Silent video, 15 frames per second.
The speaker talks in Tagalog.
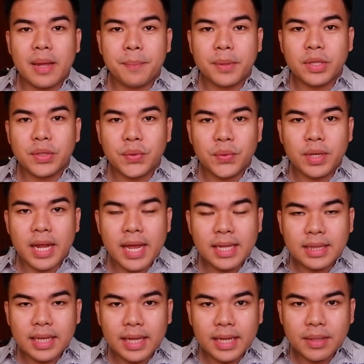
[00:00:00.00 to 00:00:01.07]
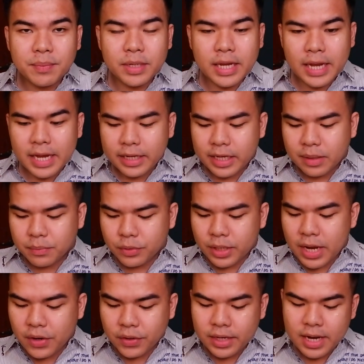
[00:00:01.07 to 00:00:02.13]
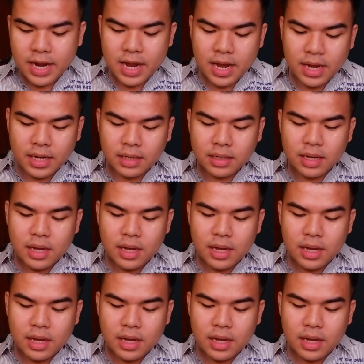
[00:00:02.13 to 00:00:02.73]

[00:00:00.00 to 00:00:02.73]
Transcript: pinapatuyo natin, maglalagay muna ako ng